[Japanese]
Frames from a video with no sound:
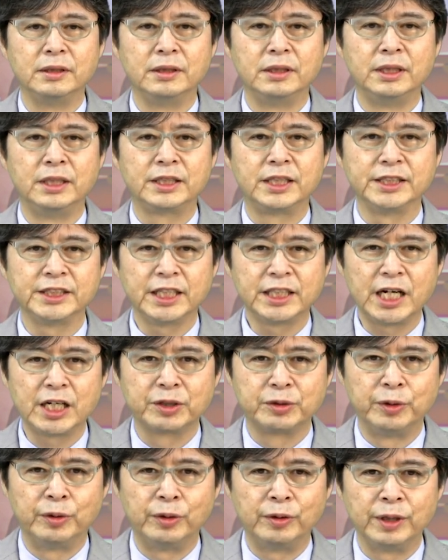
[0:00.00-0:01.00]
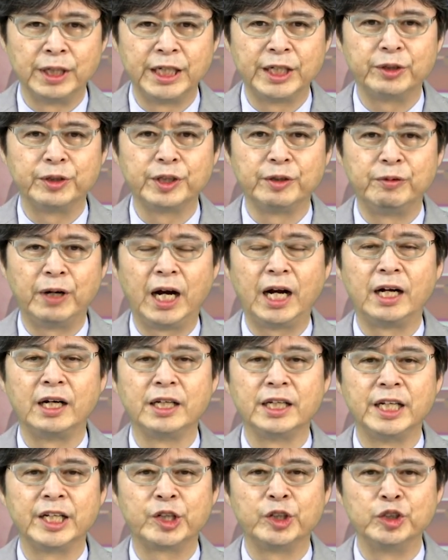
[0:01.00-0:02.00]
経済学を英語では
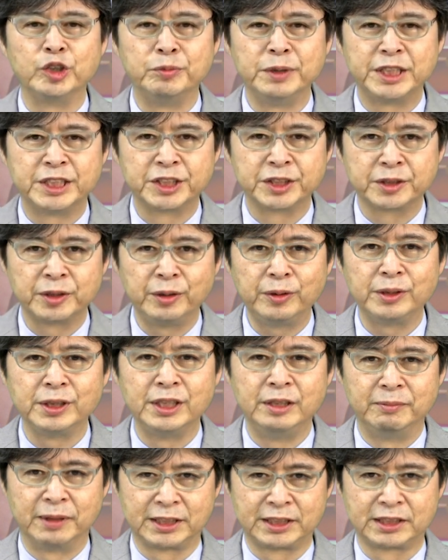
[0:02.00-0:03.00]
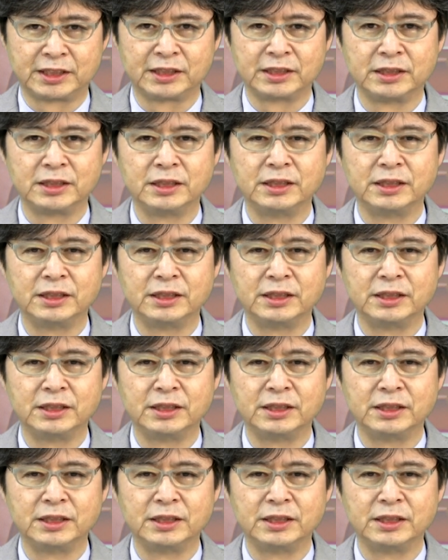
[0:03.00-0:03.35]
エコノミクスと言います。